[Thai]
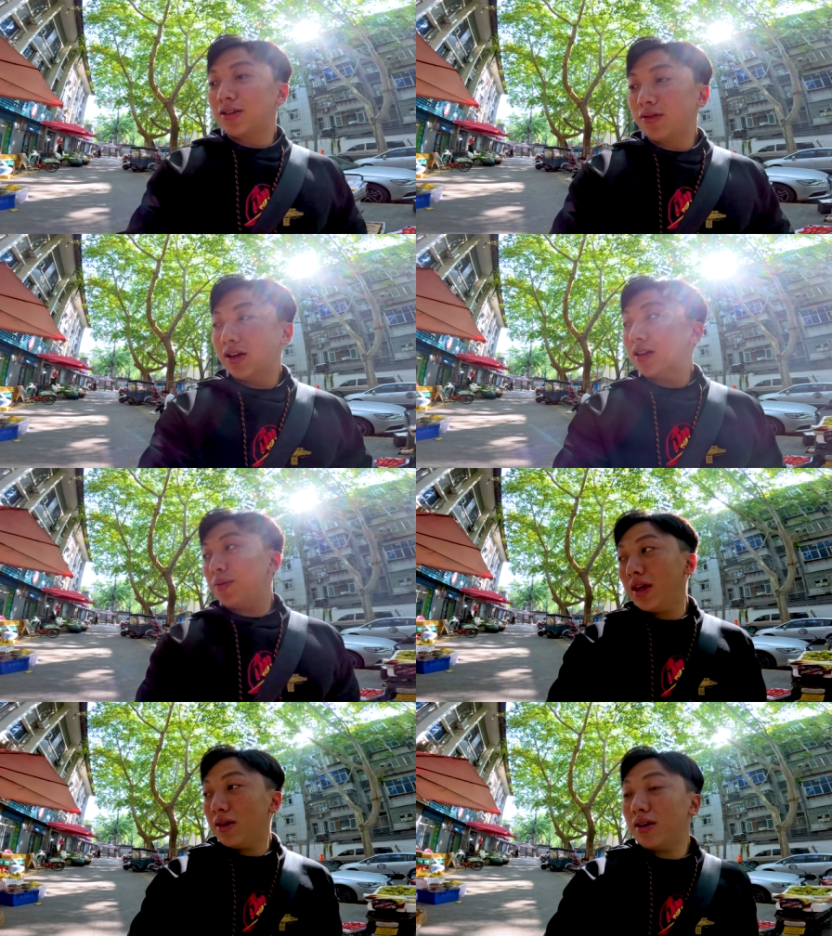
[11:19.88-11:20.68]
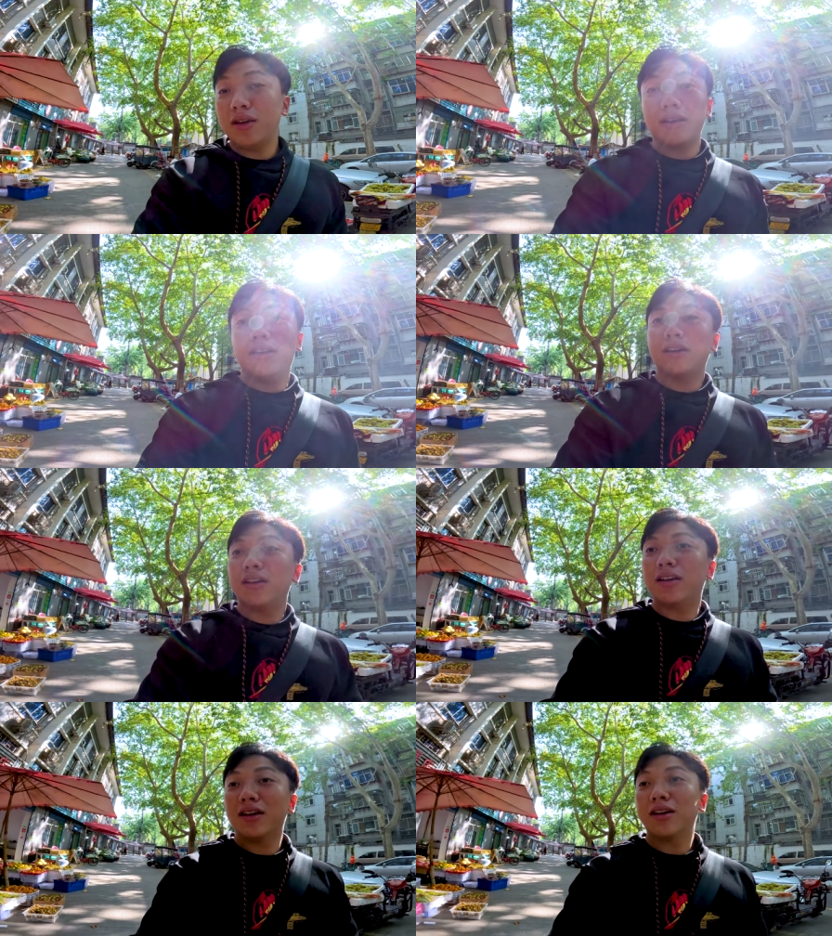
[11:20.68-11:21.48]
ช่วงนี้ก็จะมี
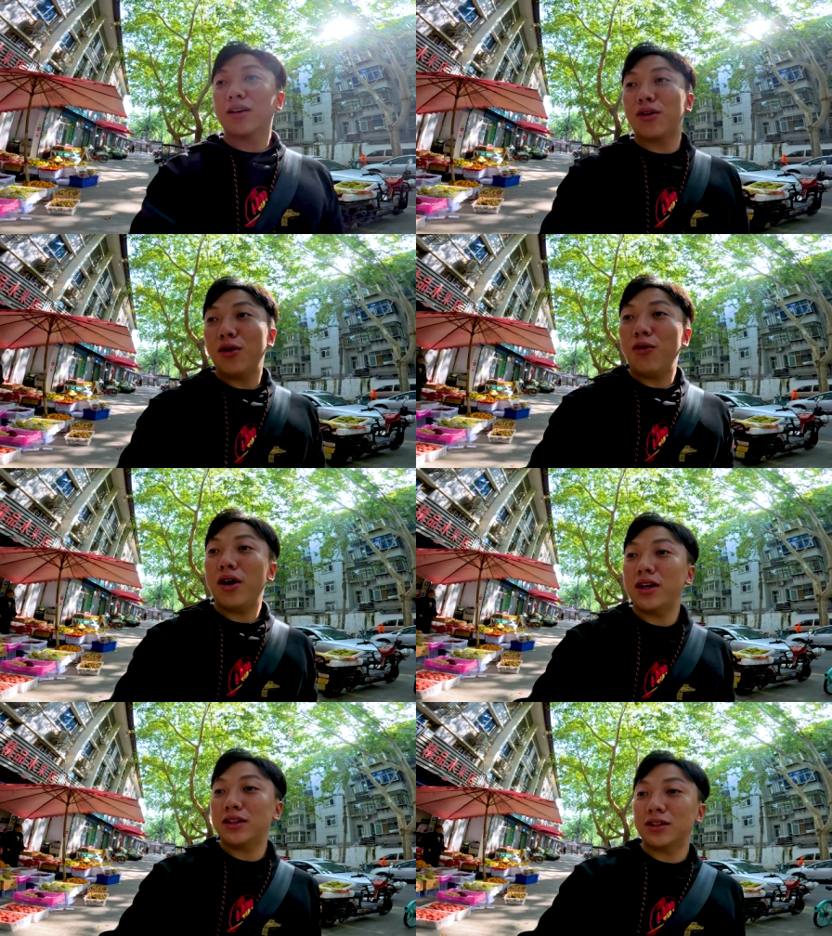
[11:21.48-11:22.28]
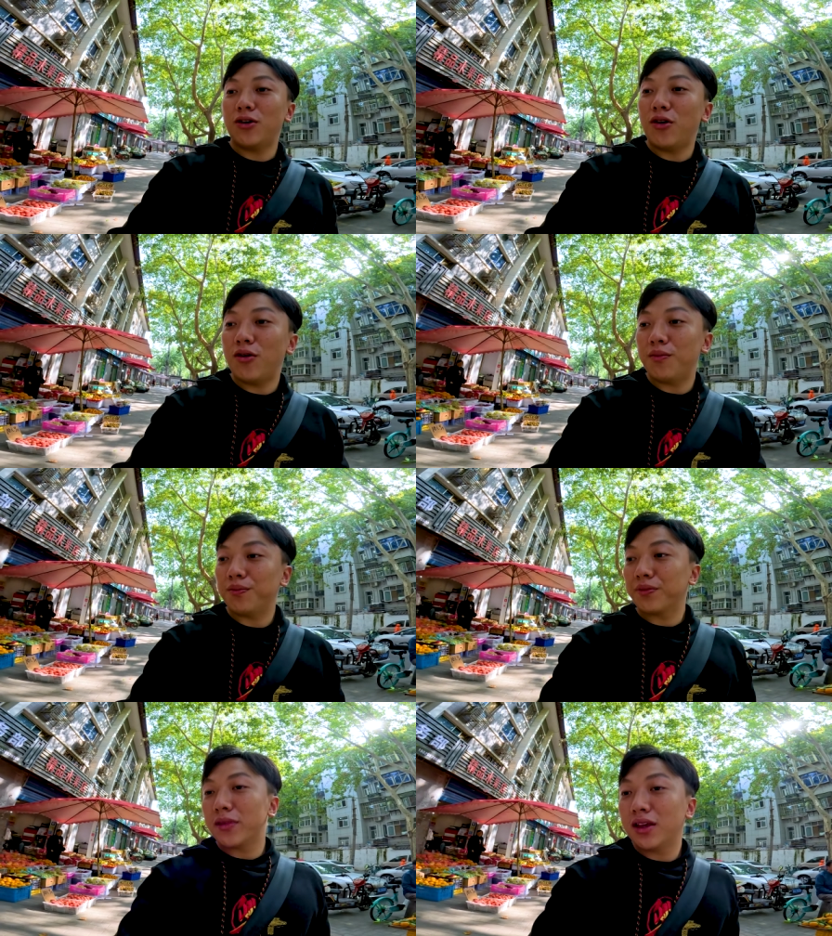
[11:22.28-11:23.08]
กล้วย ส้ม
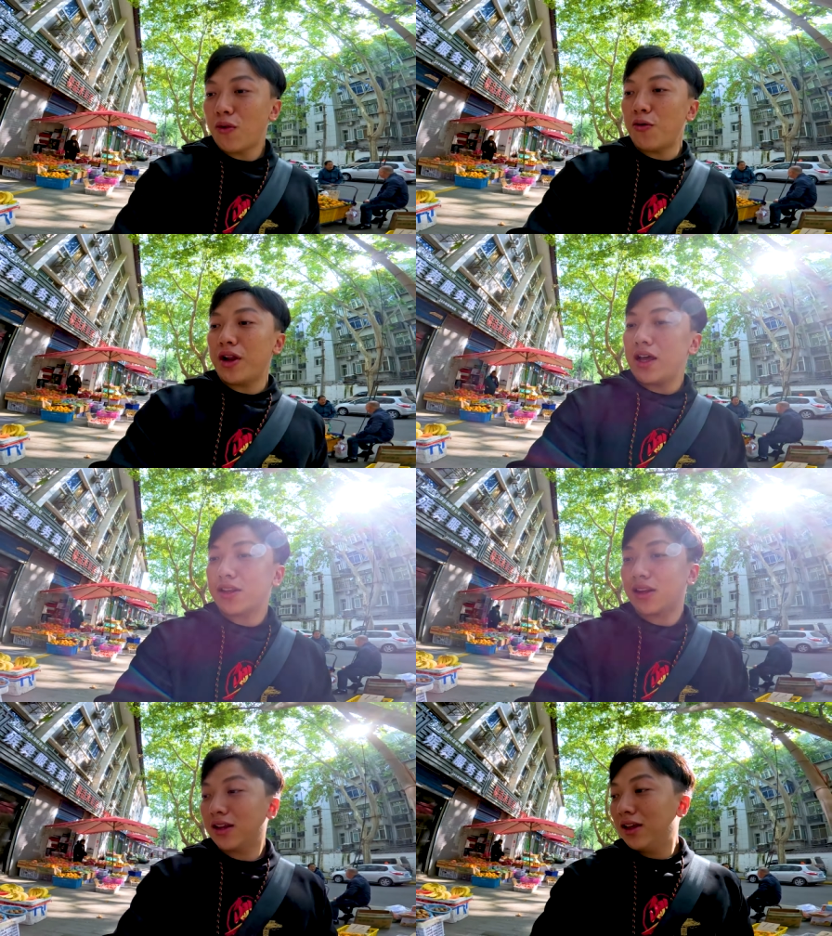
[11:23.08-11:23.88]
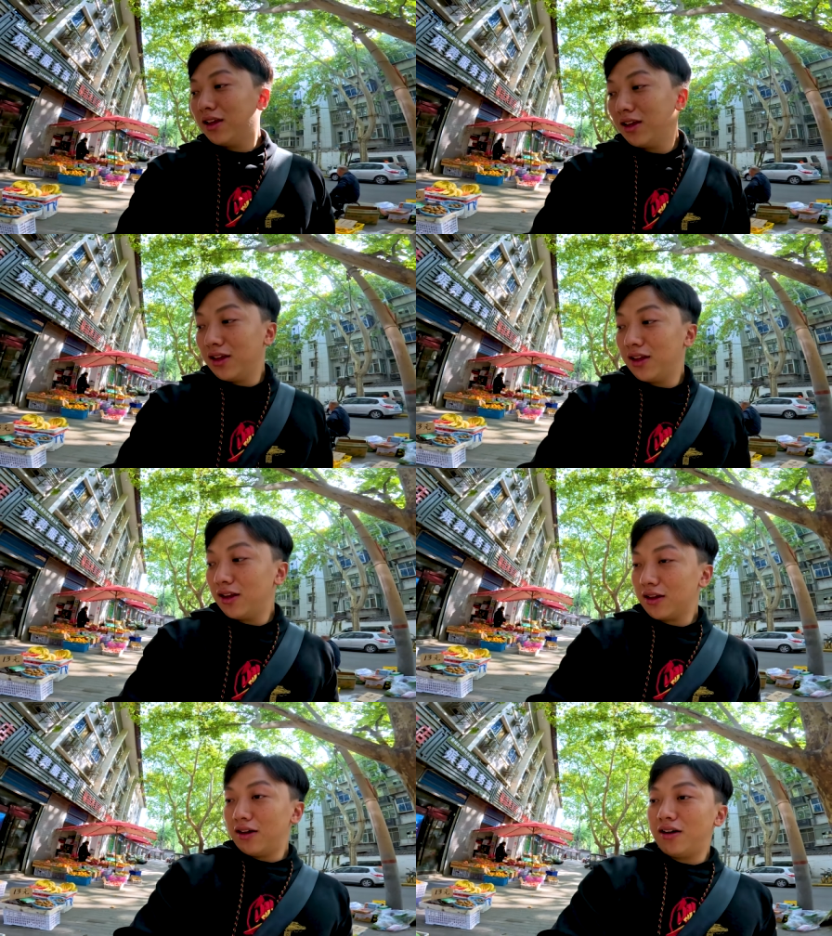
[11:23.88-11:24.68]
วอลนัท
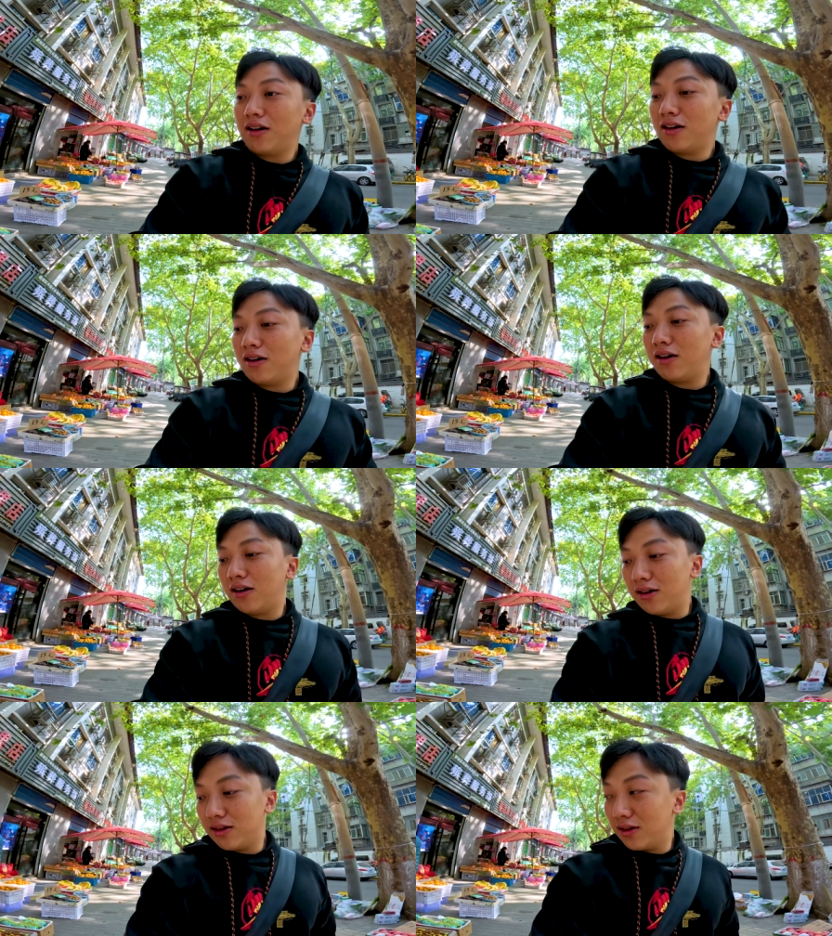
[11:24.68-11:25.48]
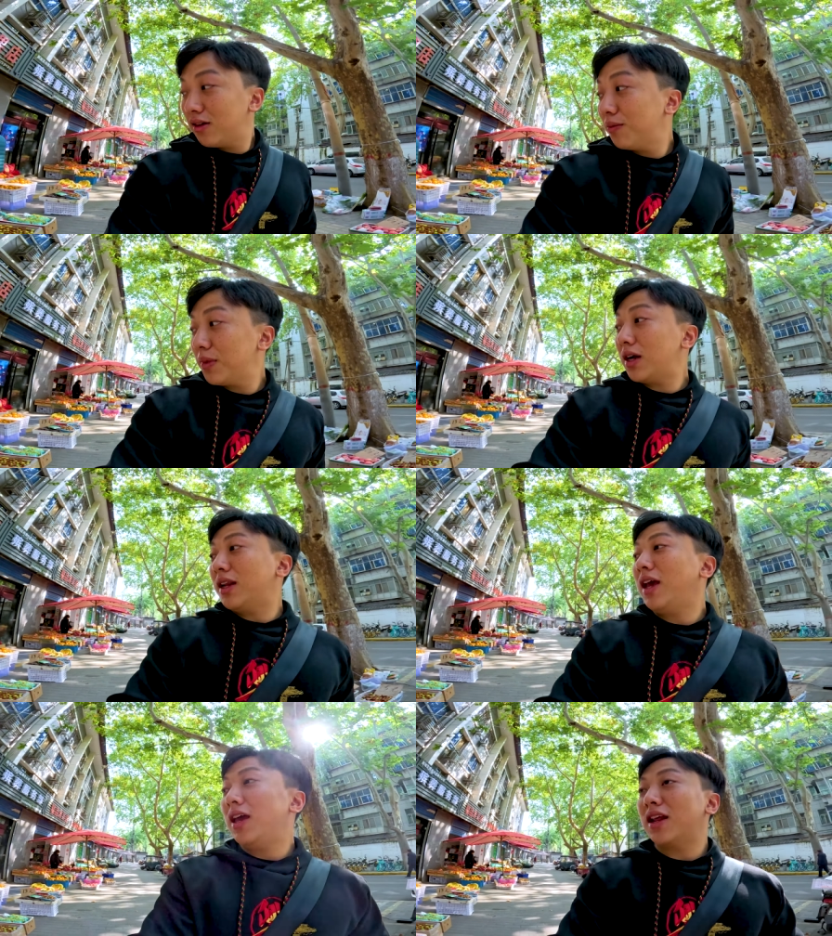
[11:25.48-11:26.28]
แล้วก็มะเขือ
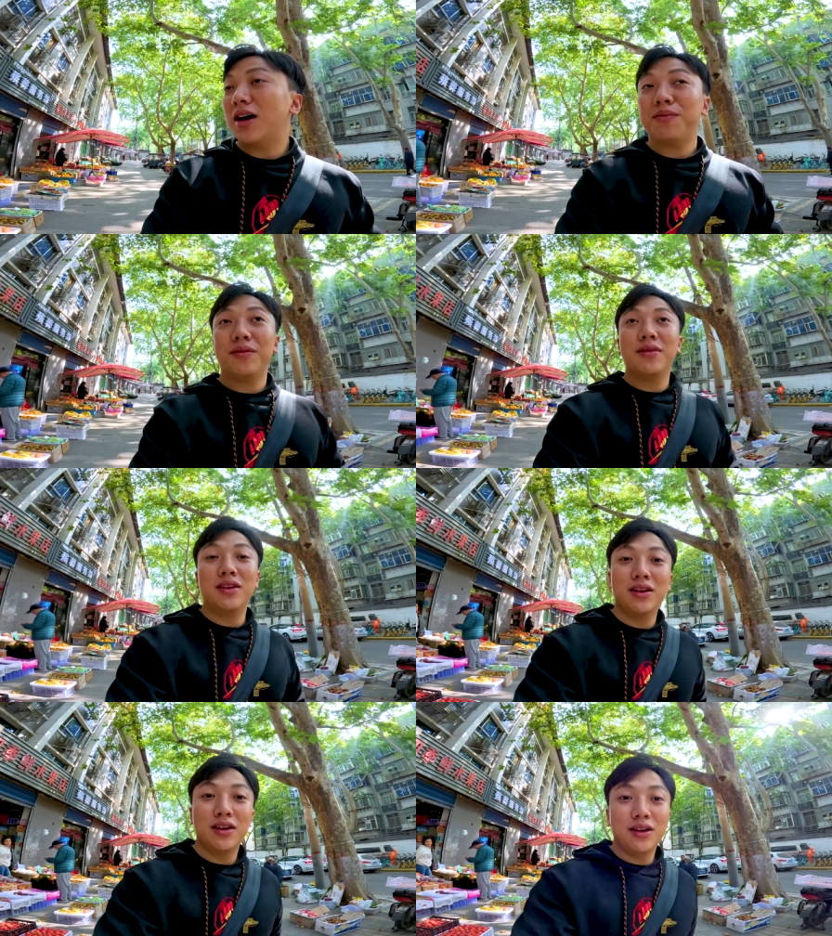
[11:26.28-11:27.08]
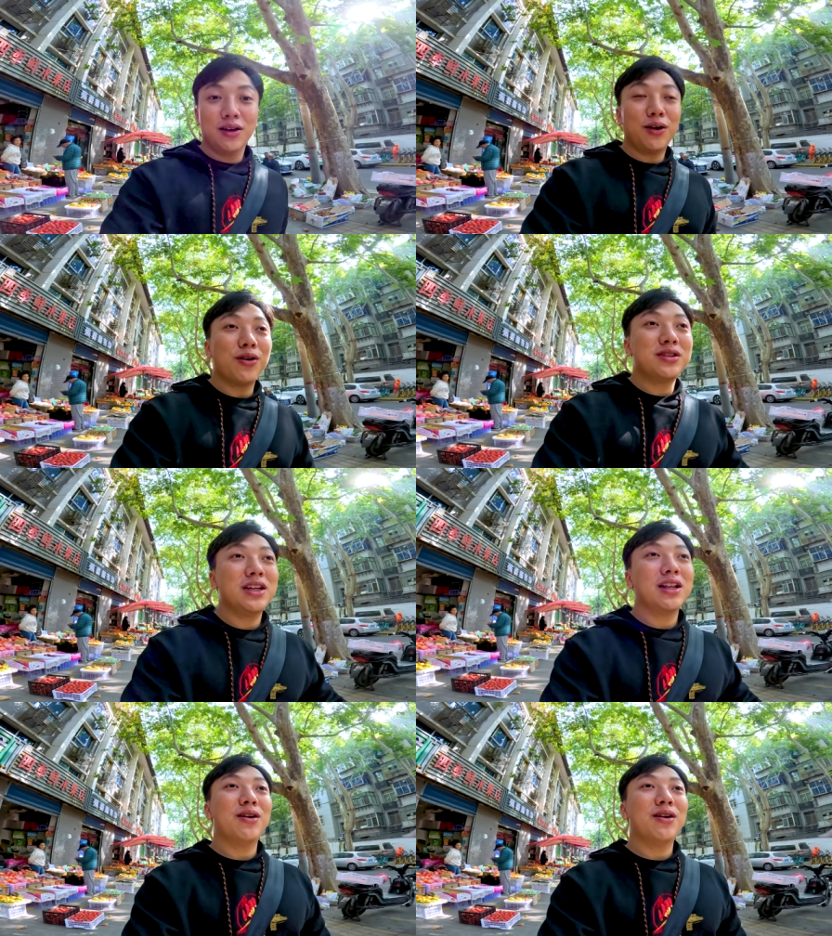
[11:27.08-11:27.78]
เทศนะครับ คนจีน